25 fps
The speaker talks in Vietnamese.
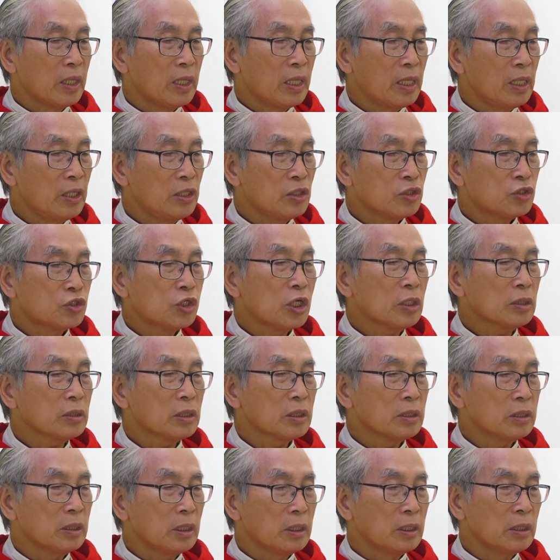đi trước
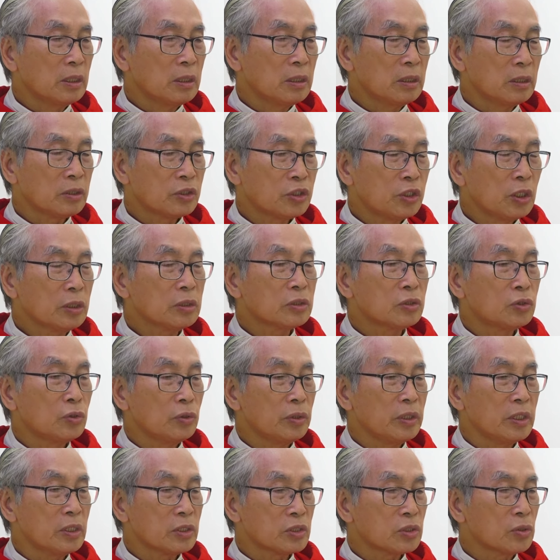những trước
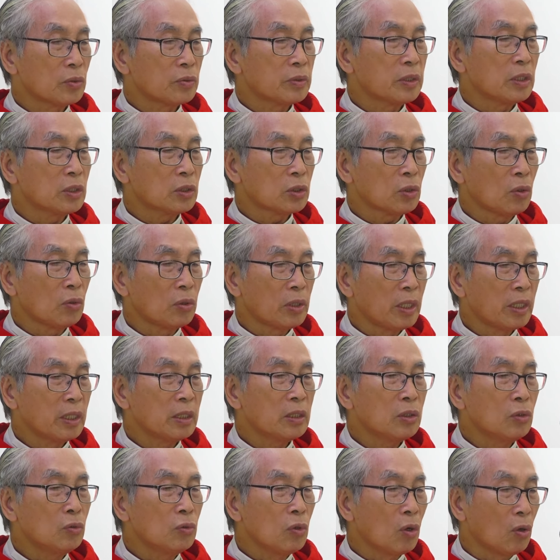Chúa Giêsu Kitô đấng
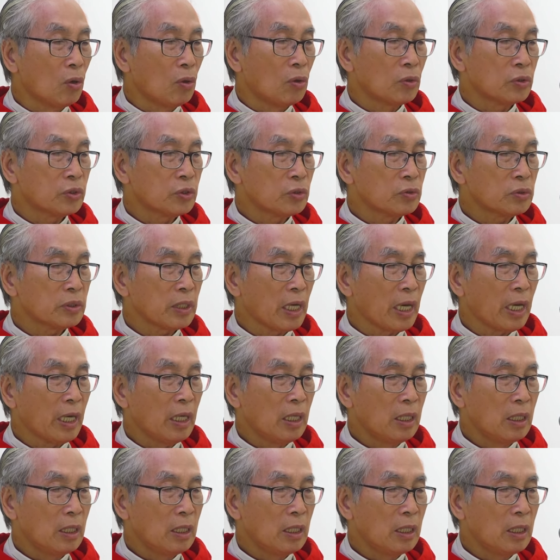cứu độ chúng ta